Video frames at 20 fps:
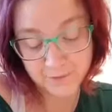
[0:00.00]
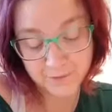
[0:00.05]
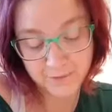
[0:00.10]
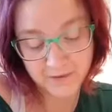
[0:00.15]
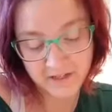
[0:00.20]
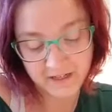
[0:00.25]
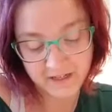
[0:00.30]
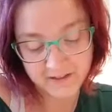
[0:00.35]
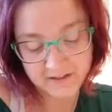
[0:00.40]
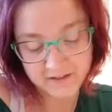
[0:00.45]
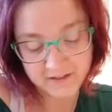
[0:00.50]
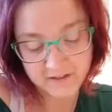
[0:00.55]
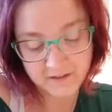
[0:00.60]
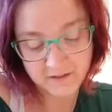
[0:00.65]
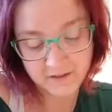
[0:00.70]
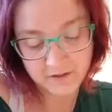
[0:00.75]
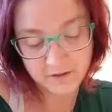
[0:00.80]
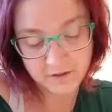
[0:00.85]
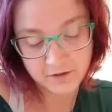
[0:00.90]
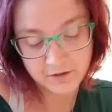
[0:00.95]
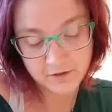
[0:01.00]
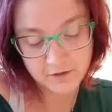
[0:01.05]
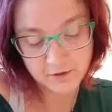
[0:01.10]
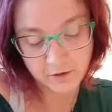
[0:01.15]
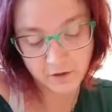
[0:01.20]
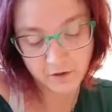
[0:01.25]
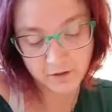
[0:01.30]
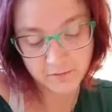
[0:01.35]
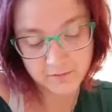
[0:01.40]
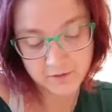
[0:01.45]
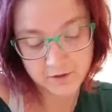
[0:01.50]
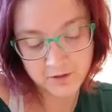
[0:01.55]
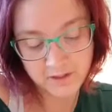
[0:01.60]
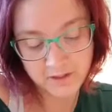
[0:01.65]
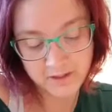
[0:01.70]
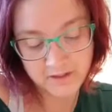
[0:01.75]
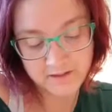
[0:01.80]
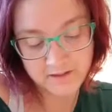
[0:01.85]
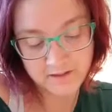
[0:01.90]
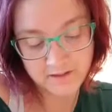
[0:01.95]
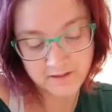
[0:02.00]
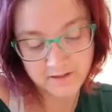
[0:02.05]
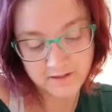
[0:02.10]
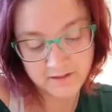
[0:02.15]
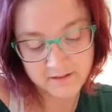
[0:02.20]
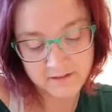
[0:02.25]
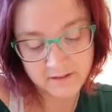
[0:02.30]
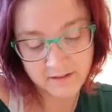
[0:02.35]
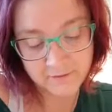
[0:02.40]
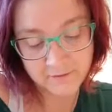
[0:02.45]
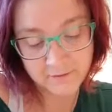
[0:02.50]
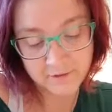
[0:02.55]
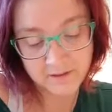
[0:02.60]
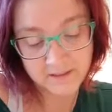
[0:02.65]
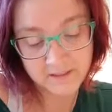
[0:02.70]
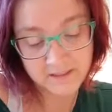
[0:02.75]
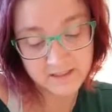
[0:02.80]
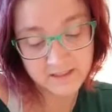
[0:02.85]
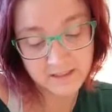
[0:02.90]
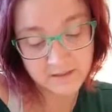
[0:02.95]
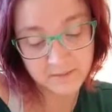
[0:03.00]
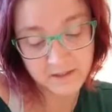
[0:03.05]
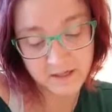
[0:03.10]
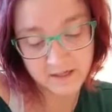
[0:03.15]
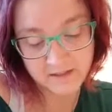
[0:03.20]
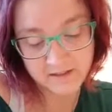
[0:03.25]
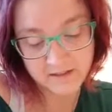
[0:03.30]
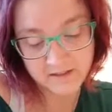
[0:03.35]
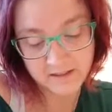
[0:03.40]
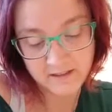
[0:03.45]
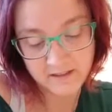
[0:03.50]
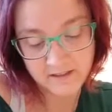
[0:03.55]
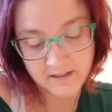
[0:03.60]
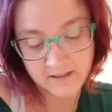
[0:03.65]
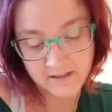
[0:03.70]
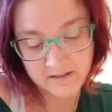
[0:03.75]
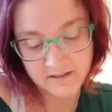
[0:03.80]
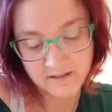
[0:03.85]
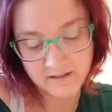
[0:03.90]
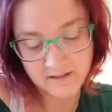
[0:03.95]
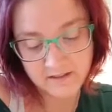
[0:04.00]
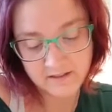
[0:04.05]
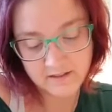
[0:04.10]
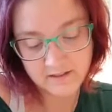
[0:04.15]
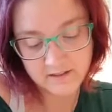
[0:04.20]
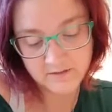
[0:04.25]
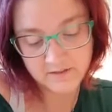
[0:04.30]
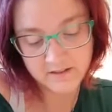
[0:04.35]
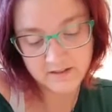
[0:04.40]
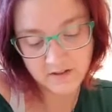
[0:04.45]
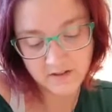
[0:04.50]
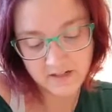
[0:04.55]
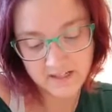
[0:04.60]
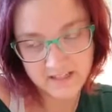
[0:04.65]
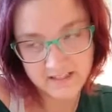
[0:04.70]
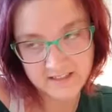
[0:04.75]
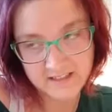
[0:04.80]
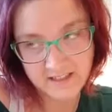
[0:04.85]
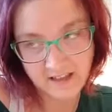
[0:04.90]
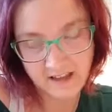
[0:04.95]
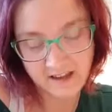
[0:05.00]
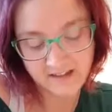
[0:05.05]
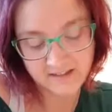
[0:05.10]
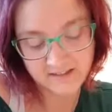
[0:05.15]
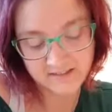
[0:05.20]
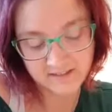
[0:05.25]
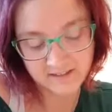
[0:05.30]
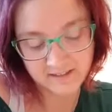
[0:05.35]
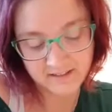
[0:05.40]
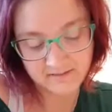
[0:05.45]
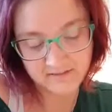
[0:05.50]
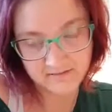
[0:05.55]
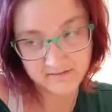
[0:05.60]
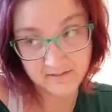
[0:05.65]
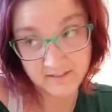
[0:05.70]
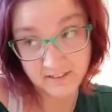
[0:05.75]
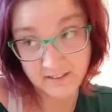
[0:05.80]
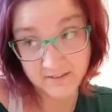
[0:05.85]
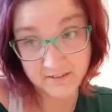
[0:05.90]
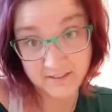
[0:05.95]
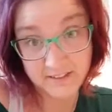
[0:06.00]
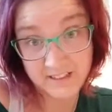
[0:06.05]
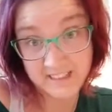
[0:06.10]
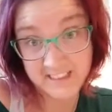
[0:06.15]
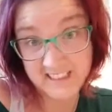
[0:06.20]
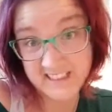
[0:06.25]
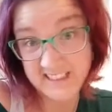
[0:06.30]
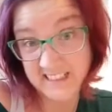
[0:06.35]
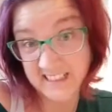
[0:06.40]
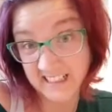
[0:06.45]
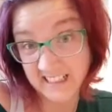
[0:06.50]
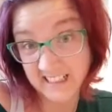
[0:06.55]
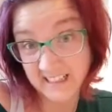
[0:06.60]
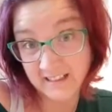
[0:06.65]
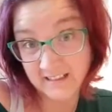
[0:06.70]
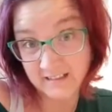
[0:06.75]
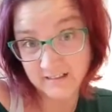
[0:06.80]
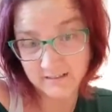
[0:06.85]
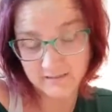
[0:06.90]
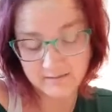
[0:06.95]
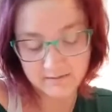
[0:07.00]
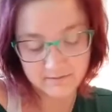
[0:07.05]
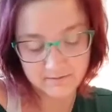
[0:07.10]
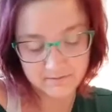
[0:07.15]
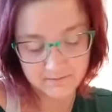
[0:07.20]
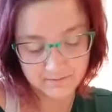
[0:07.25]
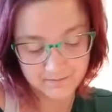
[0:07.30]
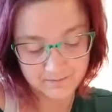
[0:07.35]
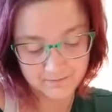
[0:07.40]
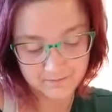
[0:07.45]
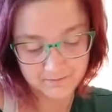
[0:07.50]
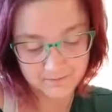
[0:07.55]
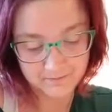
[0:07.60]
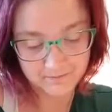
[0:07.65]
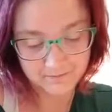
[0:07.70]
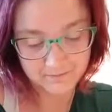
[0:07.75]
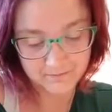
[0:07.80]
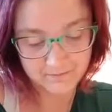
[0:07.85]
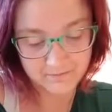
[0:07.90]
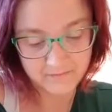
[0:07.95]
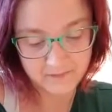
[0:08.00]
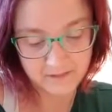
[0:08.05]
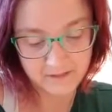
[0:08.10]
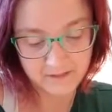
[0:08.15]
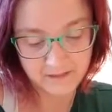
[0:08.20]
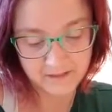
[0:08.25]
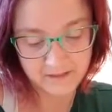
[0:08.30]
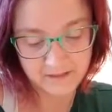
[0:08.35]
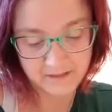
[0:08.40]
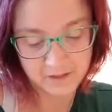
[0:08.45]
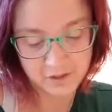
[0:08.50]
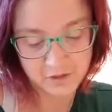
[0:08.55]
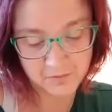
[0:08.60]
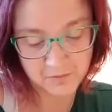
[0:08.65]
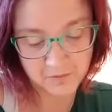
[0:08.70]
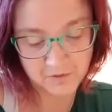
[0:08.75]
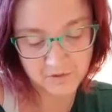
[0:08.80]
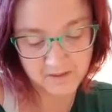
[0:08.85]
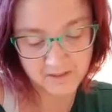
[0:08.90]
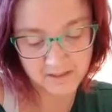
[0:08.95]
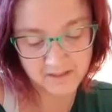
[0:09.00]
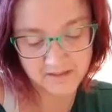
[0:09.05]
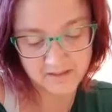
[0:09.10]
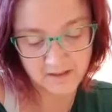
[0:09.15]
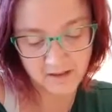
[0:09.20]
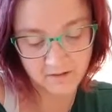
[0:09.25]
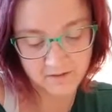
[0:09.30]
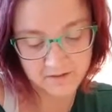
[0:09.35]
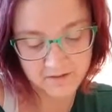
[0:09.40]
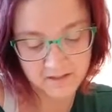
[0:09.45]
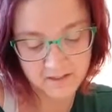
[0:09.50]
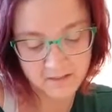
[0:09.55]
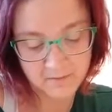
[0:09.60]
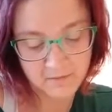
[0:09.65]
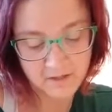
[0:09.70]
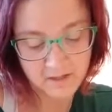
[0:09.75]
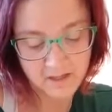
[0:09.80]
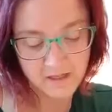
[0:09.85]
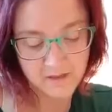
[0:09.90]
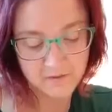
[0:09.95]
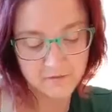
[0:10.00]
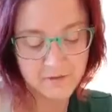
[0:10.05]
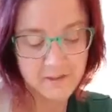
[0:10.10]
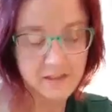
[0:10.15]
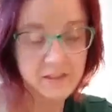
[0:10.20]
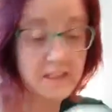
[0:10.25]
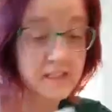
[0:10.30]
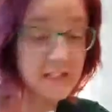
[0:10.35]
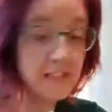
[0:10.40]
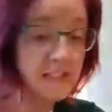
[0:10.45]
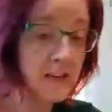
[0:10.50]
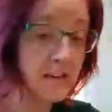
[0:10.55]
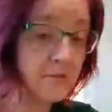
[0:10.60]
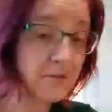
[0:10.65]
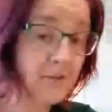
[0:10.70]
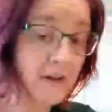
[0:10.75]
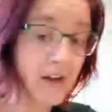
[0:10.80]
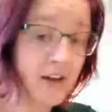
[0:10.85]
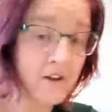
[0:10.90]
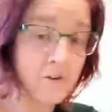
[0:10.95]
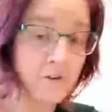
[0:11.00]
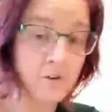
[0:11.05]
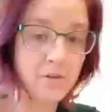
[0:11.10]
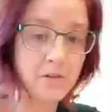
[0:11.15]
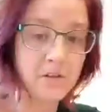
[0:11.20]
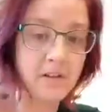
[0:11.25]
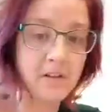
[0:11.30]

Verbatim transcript: Pferd. Stormchaser ist dafür nicht gemacht. Sie ist, wie soll ich es sagen, ein, ein wenig träge. Die Rinder spüren das. Außerdem fehlt dir die Erfahrung.